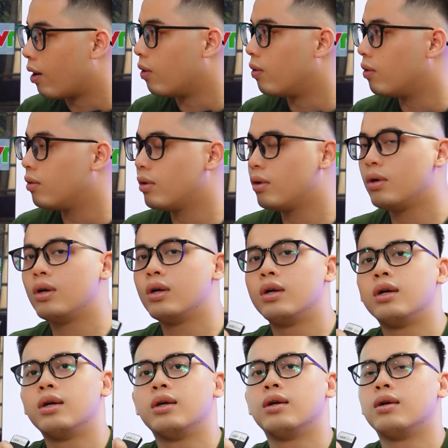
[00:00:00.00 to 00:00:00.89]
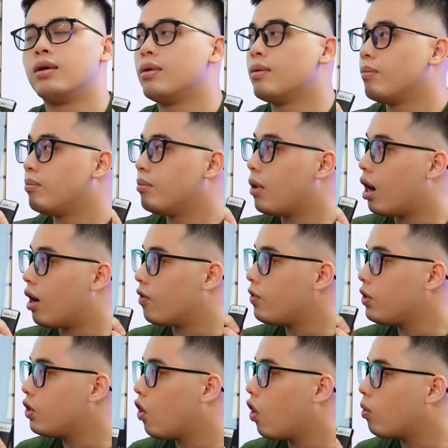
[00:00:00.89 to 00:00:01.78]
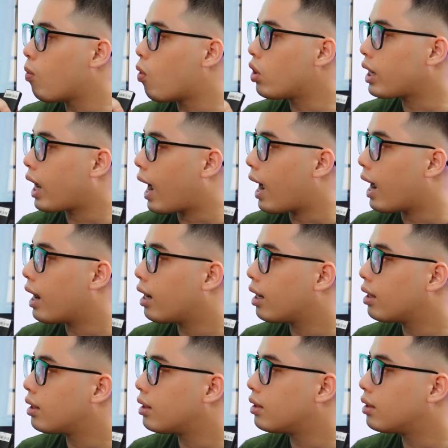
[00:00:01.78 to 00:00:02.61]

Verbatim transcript: nào mở video 4K